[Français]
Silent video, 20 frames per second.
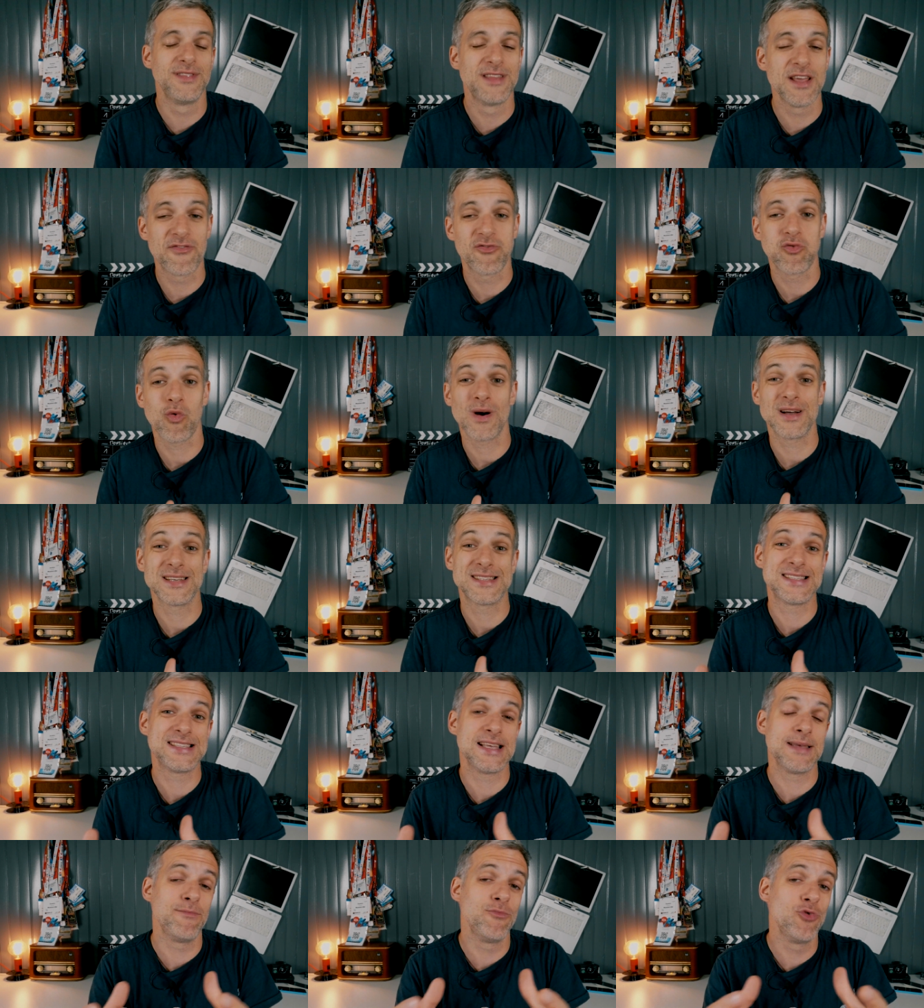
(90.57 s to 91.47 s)
Des fois,
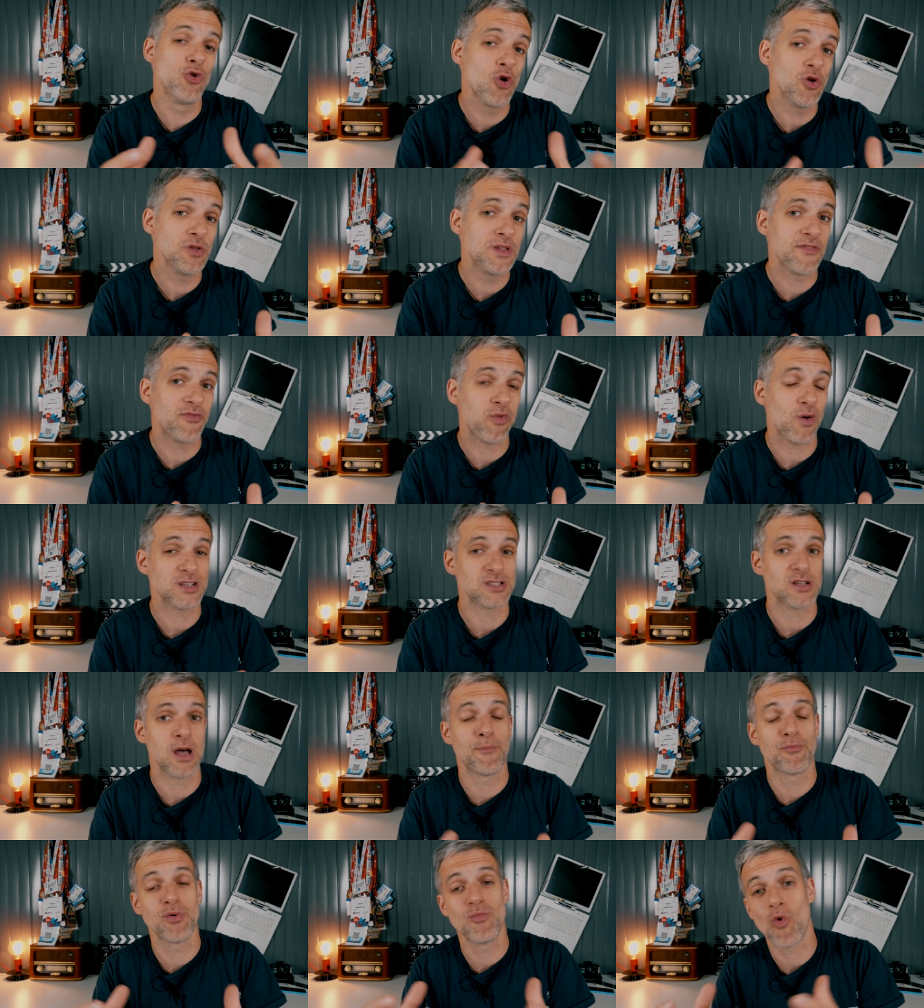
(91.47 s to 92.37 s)
c'est mieux, des fois,
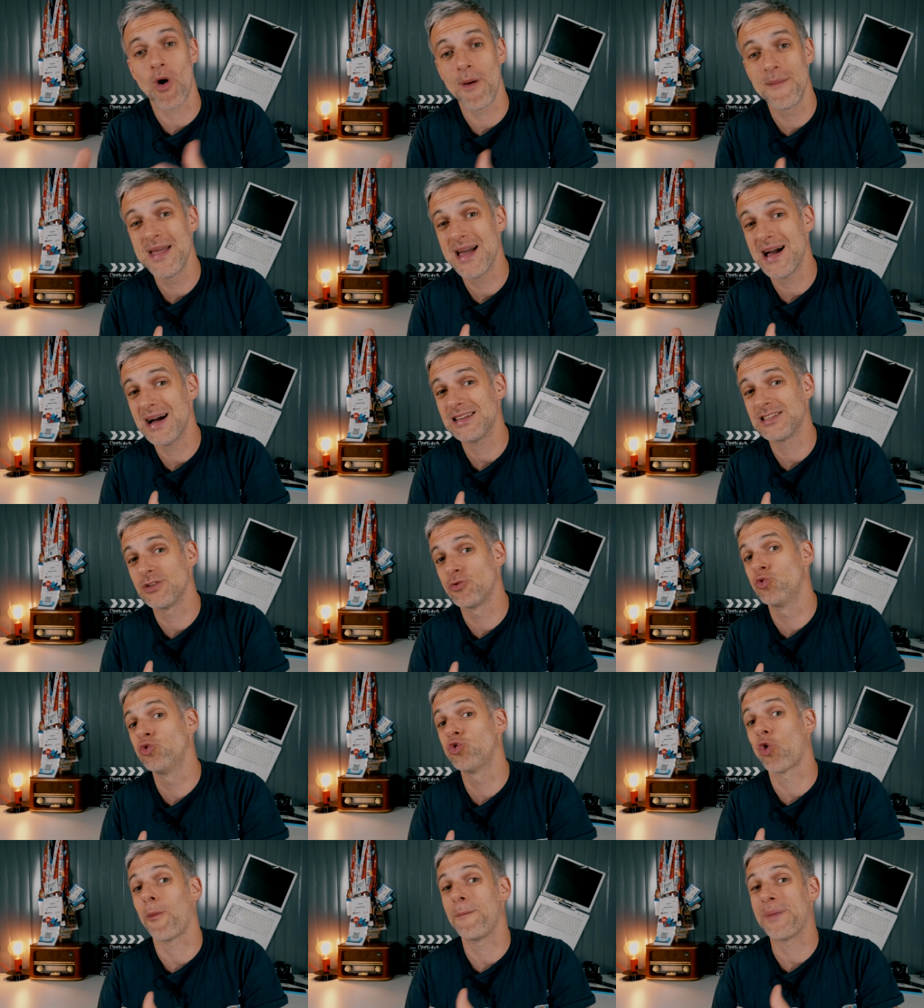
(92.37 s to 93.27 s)
c'est un peu moins bien, c'est
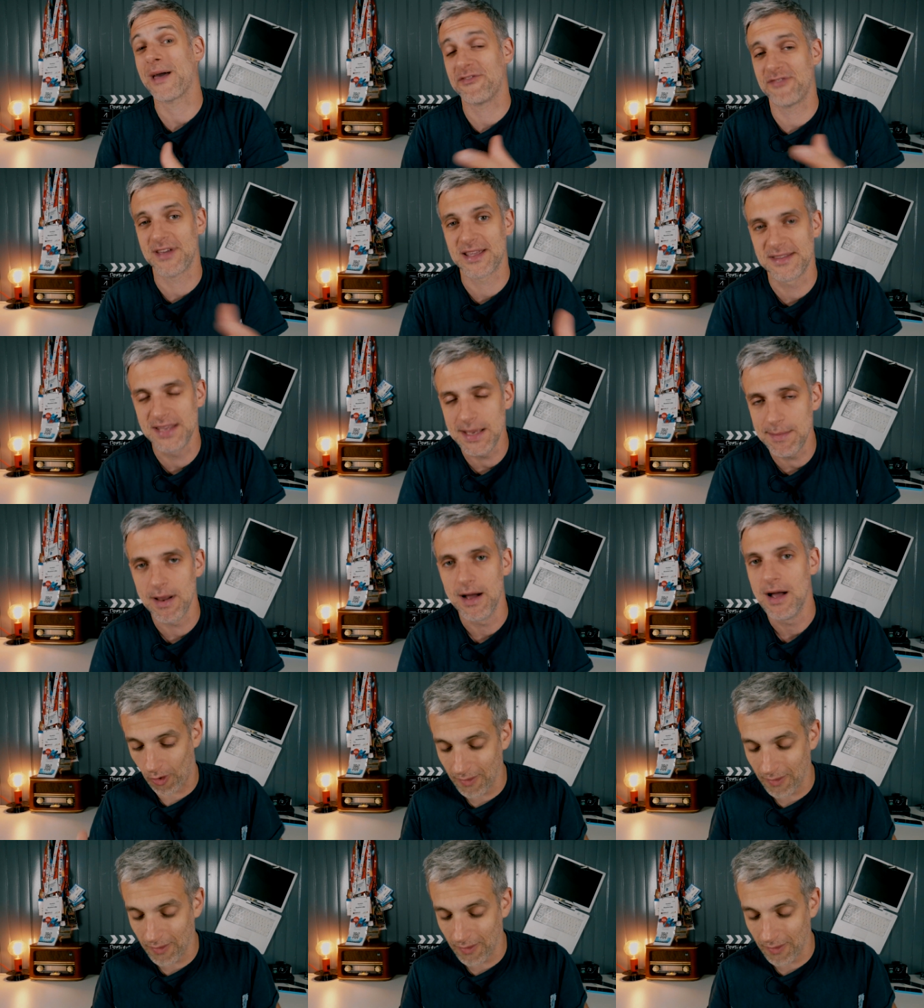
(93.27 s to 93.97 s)
toujours perfectible.